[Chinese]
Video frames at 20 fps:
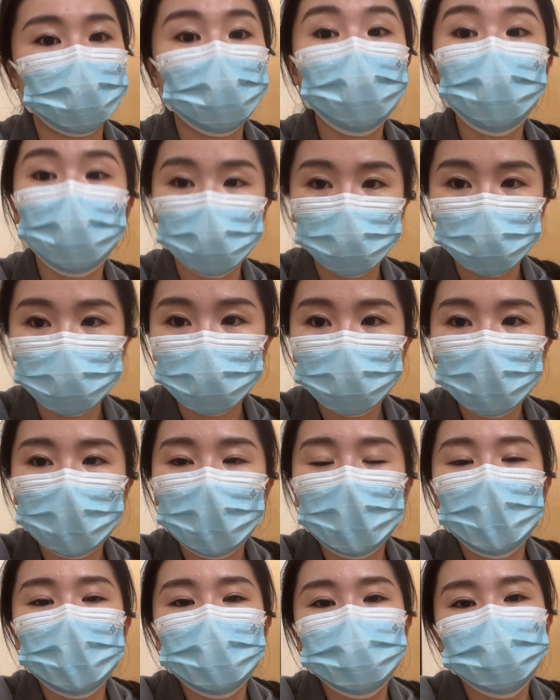湖，
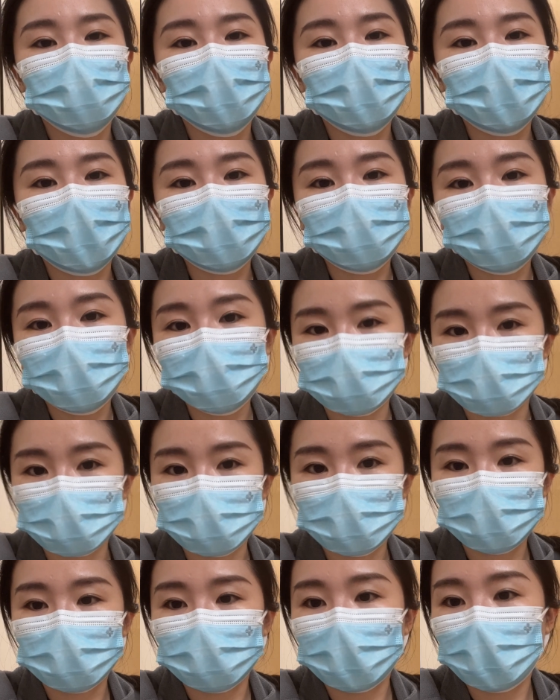所以那一天也
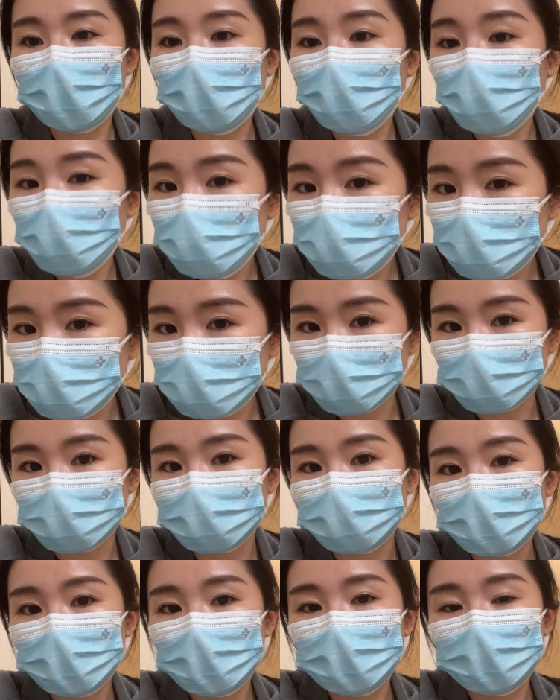是超冷，
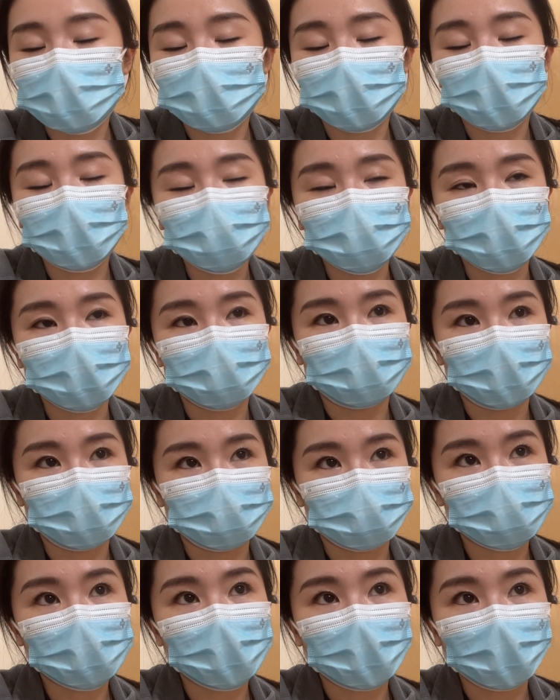然后我也没
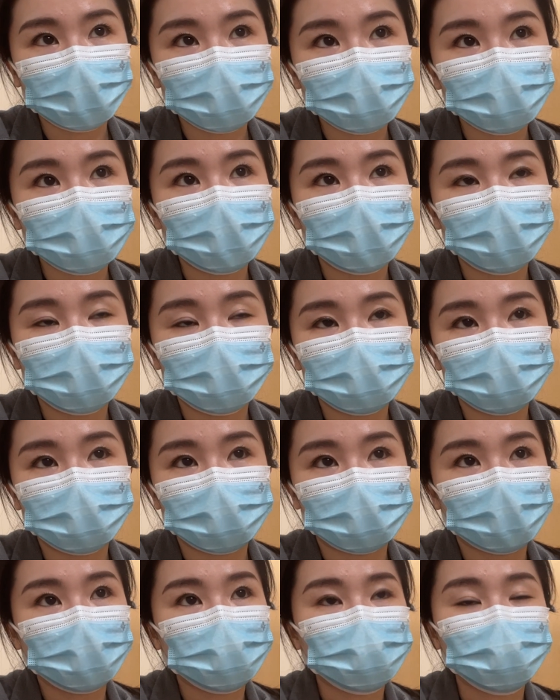有穿
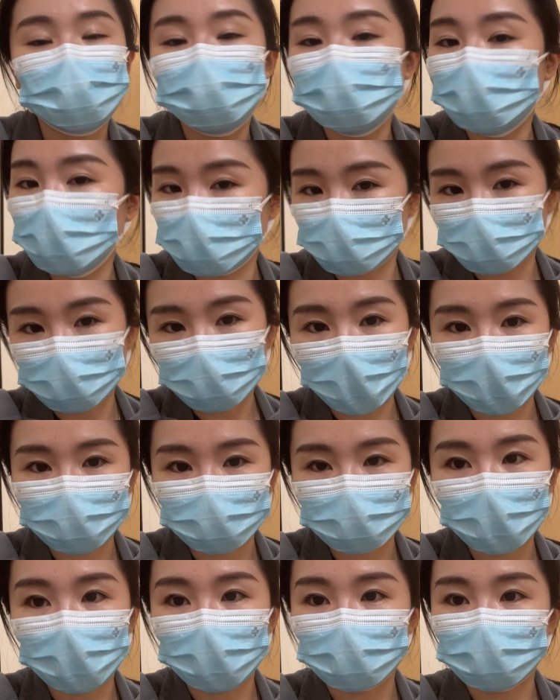就是足够的
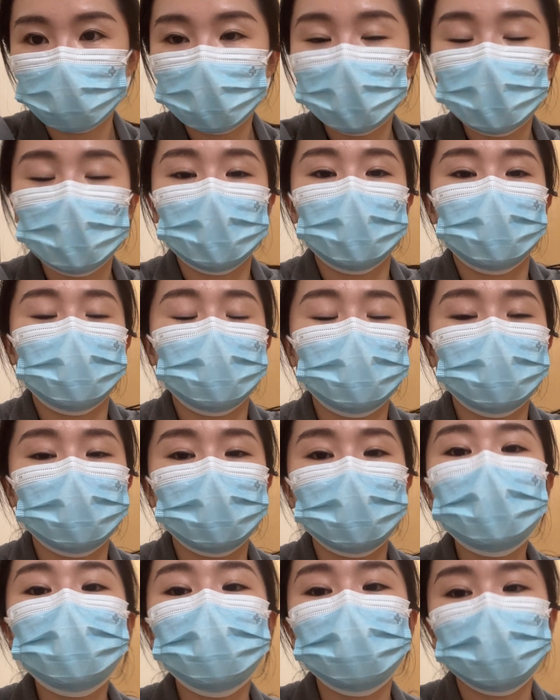外套。那
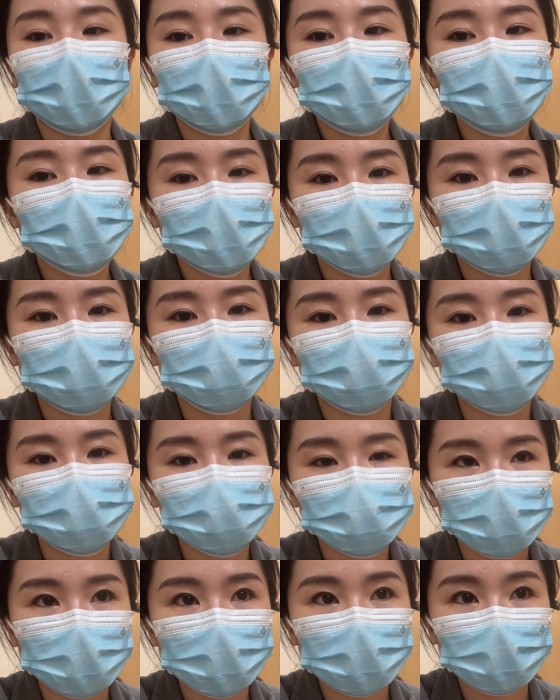anyways，
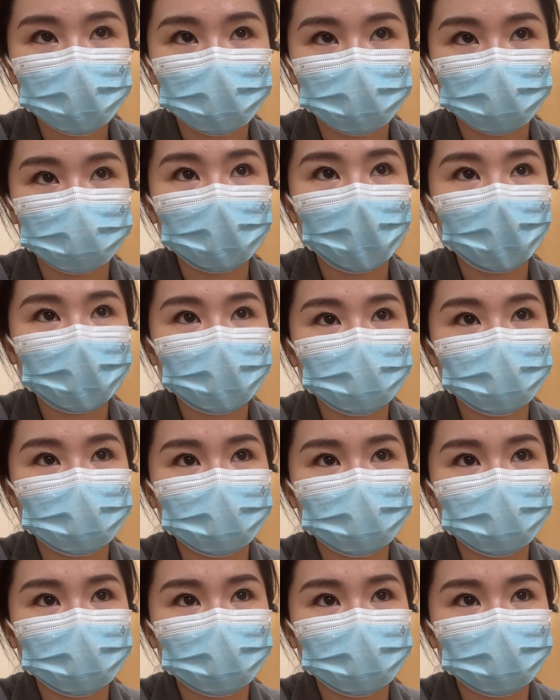所以礼拜